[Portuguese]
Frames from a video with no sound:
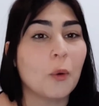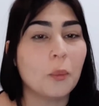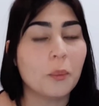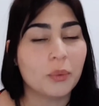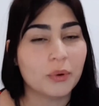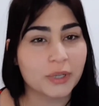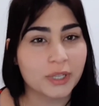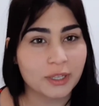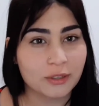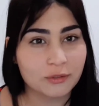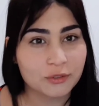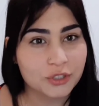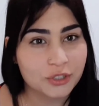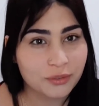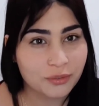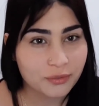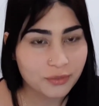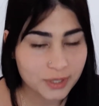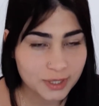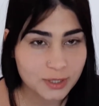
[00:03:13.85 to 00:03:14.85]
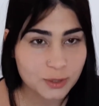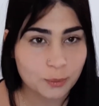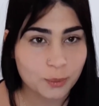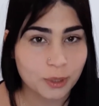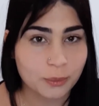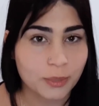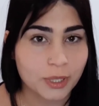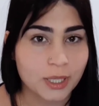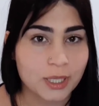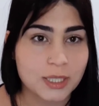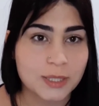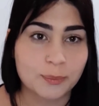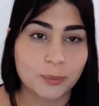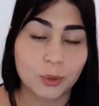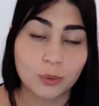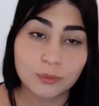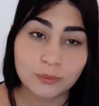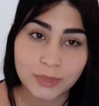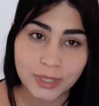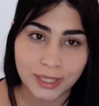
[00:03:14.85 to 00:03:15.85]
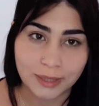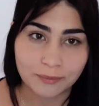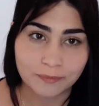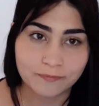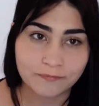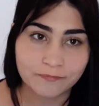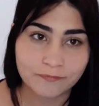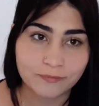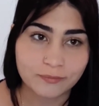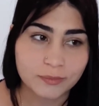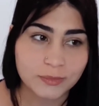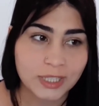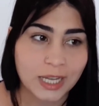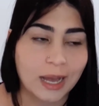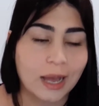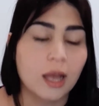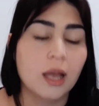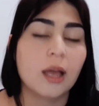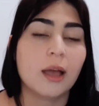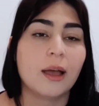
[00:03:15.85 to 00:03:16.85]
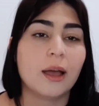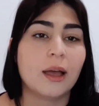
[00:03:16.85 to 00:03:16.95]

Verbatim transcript: um pouquinho difícil para me responder, tá?